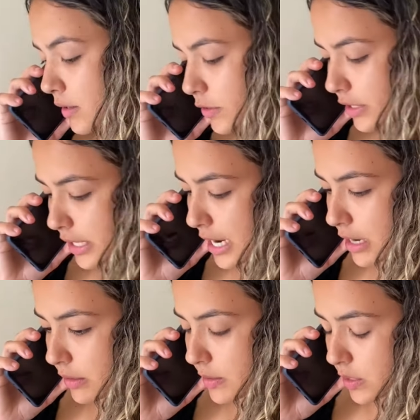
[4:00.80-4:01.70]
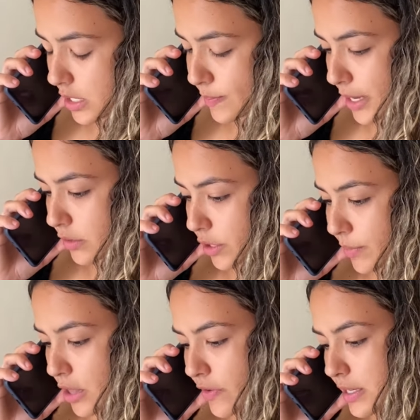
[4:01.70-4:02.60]
então, dona Carla, só espera eu
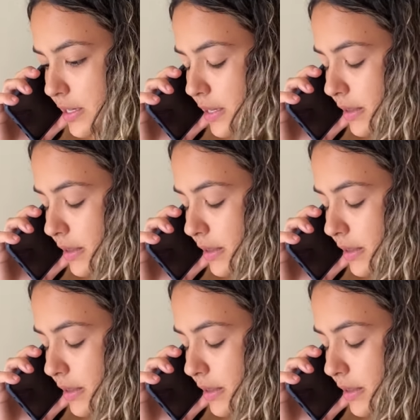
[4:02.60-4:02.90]
terminar de fazer essa